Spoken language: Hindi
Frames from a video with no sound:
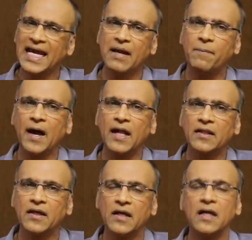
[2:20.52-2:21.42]
एक
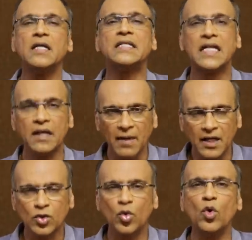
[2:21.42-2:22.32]
बात
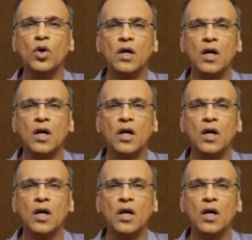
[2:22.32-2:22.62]
सिनेमास को